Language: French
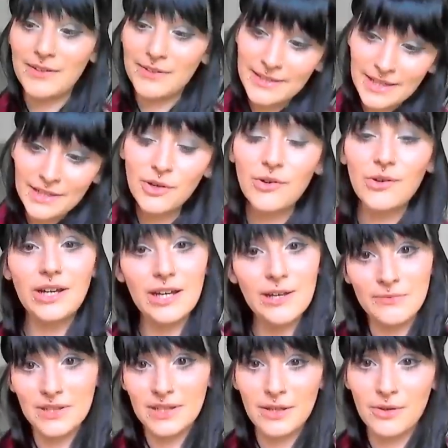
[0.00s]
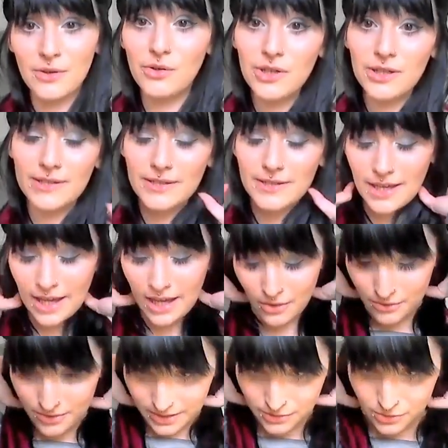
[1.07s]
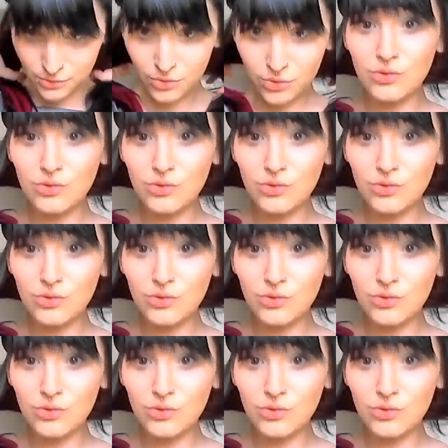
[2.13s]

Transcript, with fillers: décoloré, fait décolo, etc. en un jour.